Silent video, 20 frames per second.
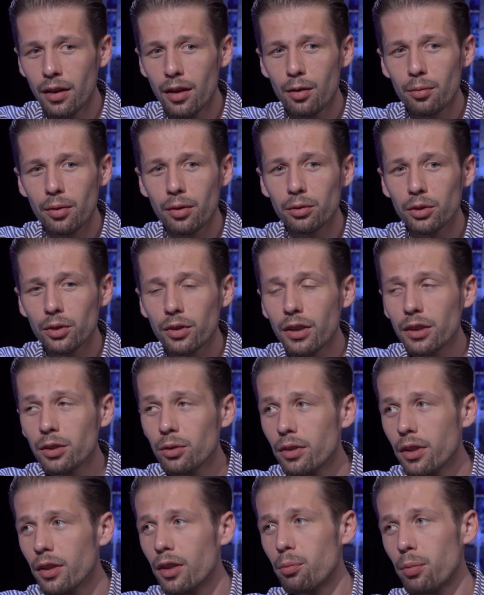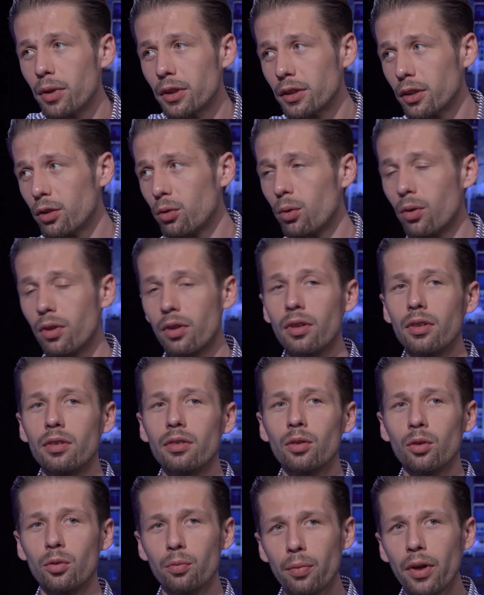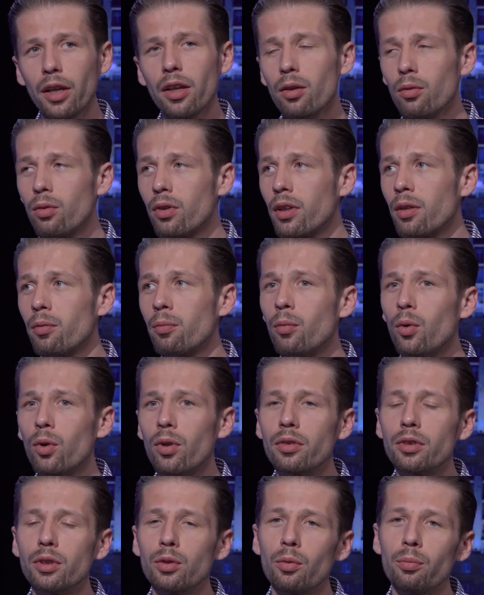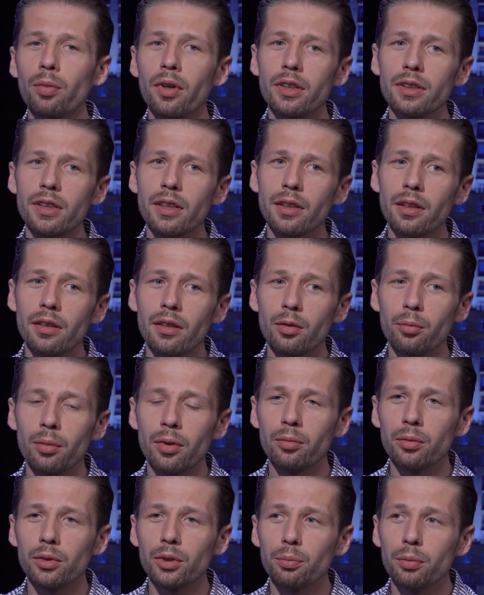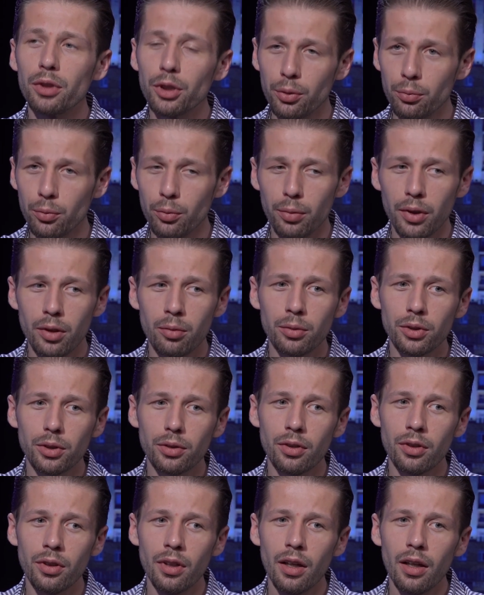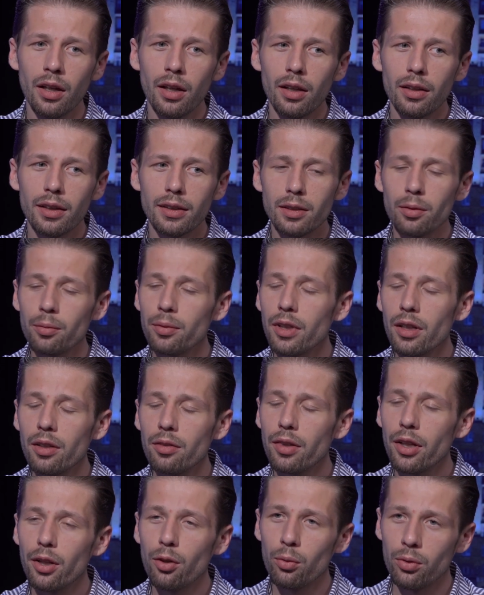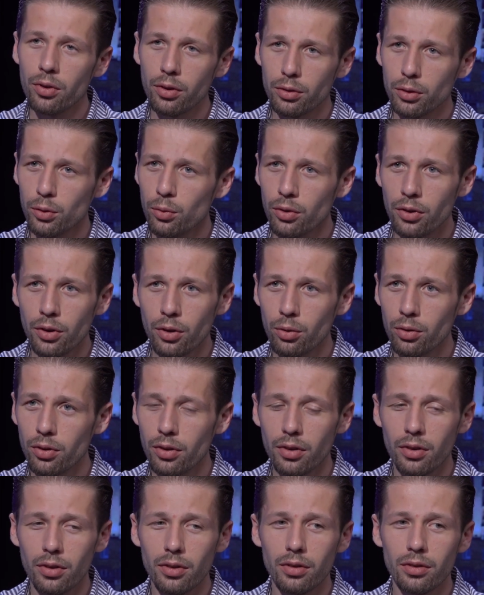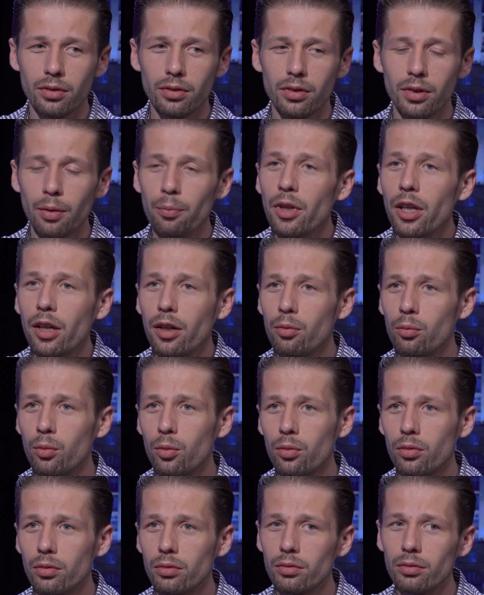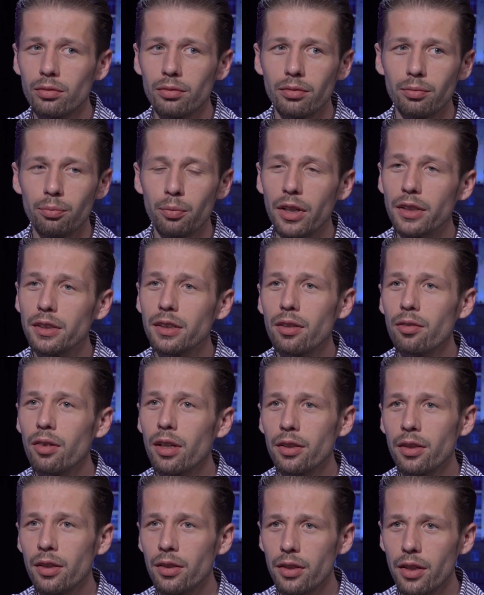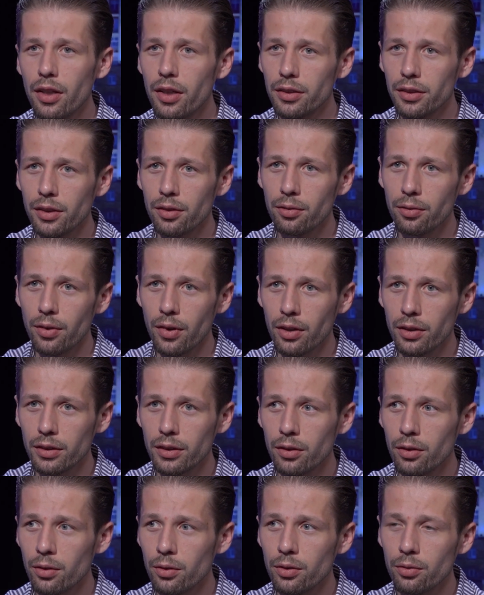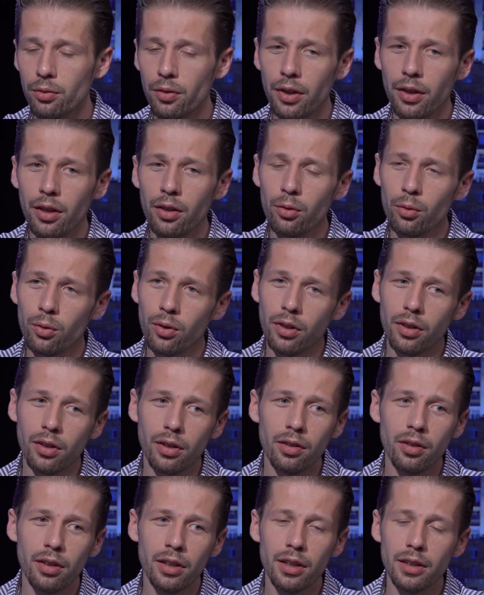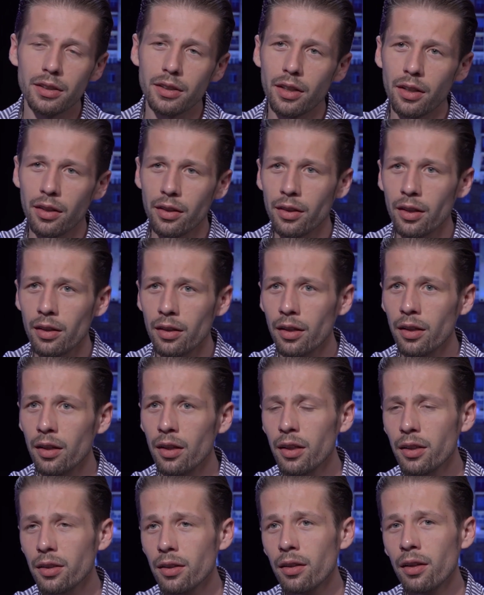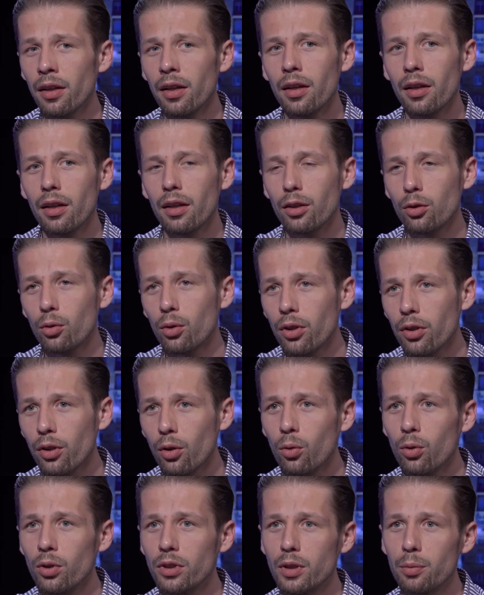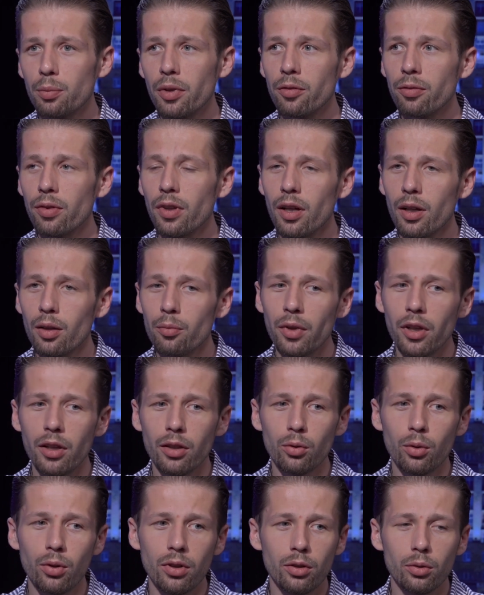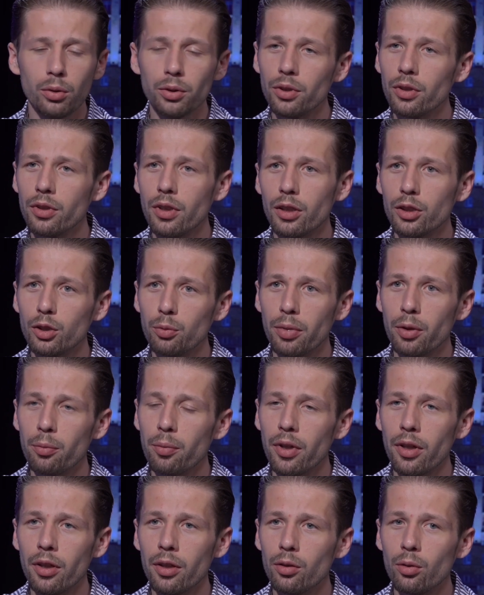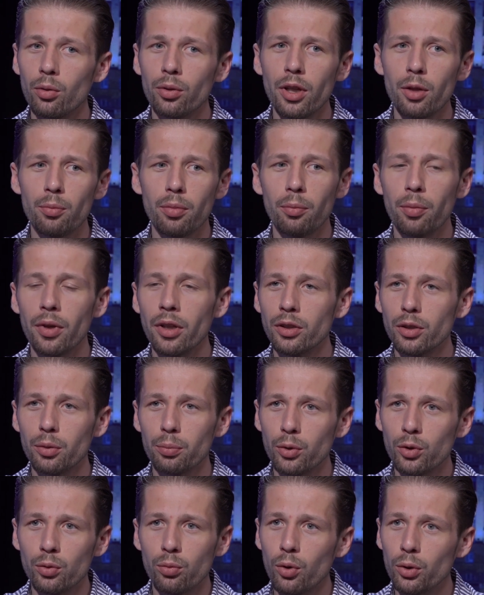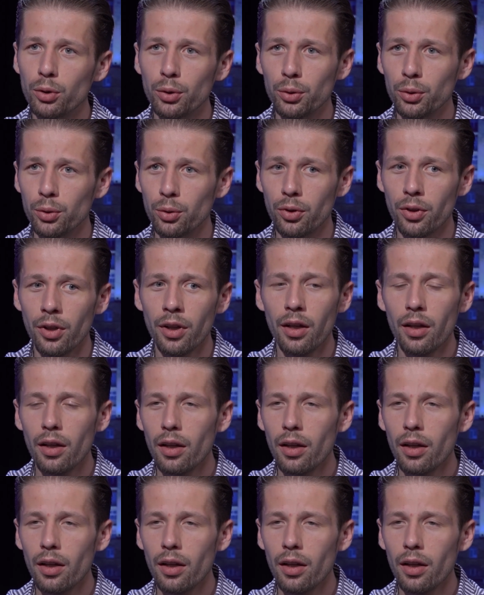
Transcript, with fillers: Потому что даже вот эта процедура, ну, по Киеву она более всего показательная, потому что почему? Потому что на самом деле в регионах слух народа там некому представлять интересы фракции. То есть в регионах есть региональная элита, которая находится под флагами, которая точно так же подбирает людей по принципу свой-чужой.